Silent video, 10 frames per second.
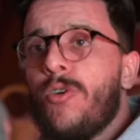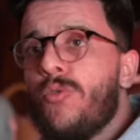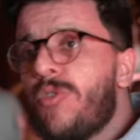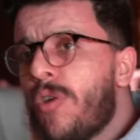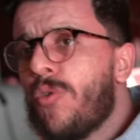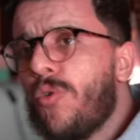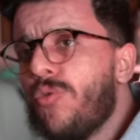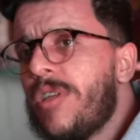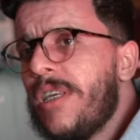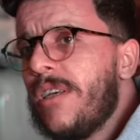ودرو
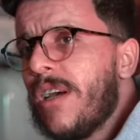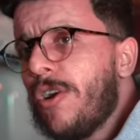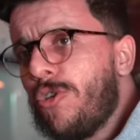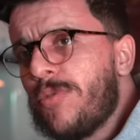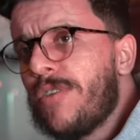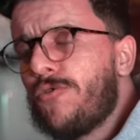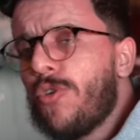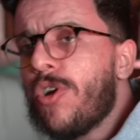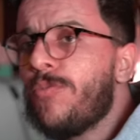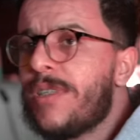خوتي راكم شفتوا
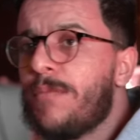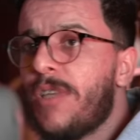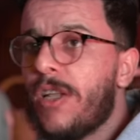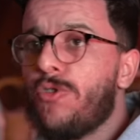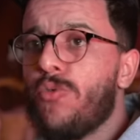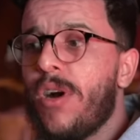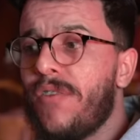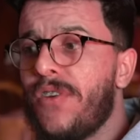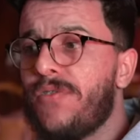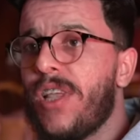راكم استمتعتوا
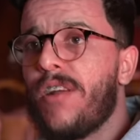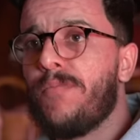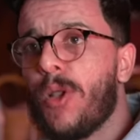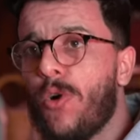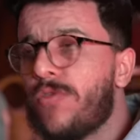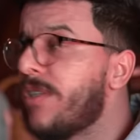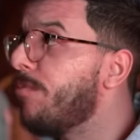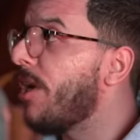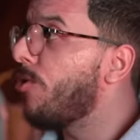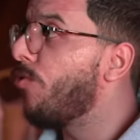خفيف ظريف بالخوف
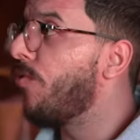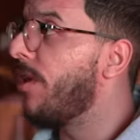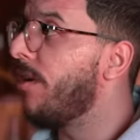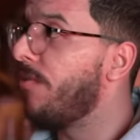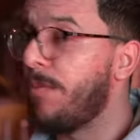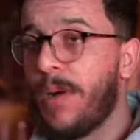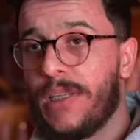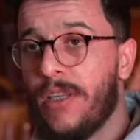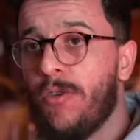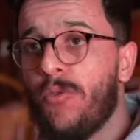استمتعتوا في, في
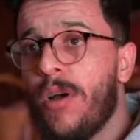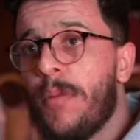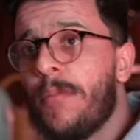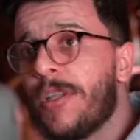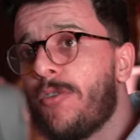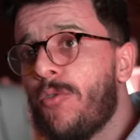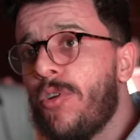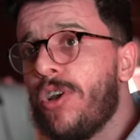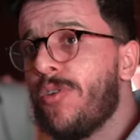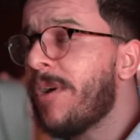البارتي الاولى بلا ما نطولوا
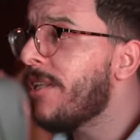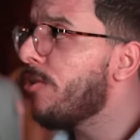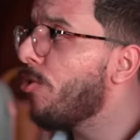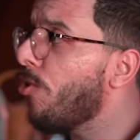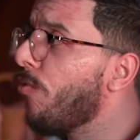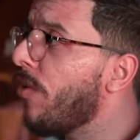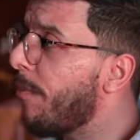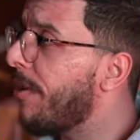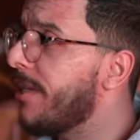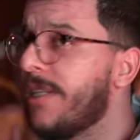عليكم غادي ندخلوا في
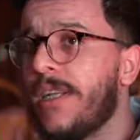لابارتي تاع